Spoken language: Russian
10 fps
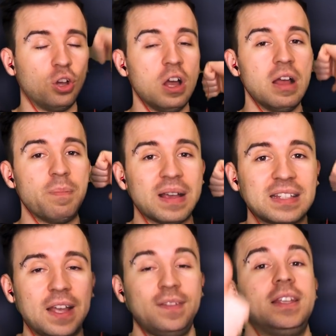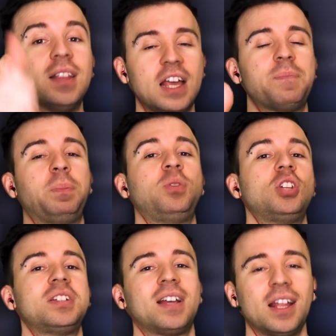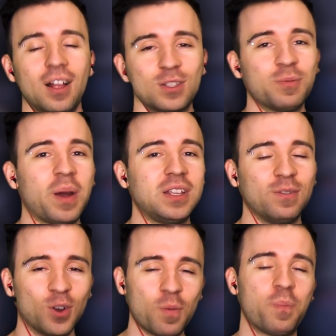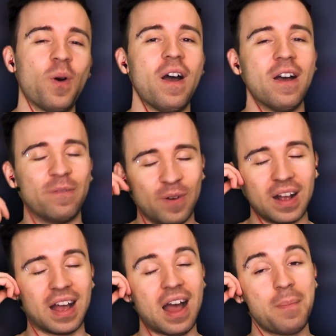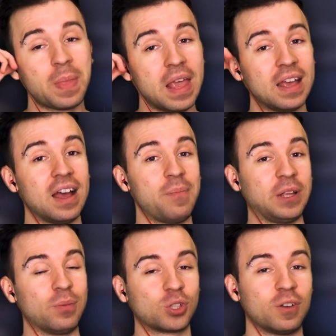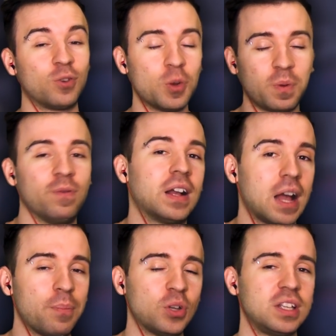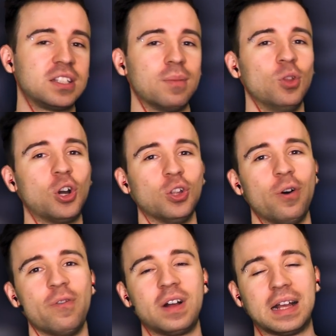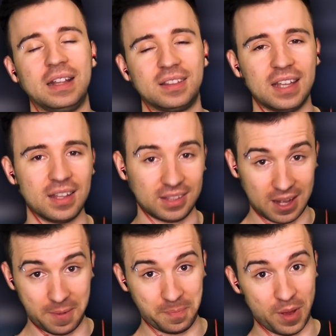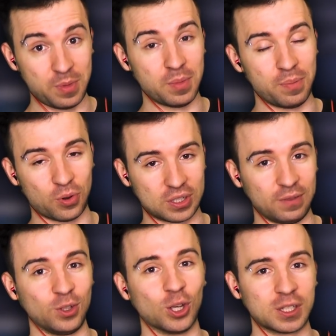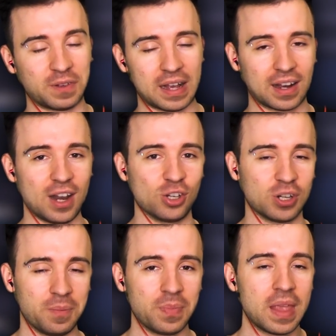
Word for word: то поставьте лайк, подпишитесь на канал, вступайте в группу ВК, э, потому что в группе ВК постится много нового контента, помимо просто видосов, как раньше.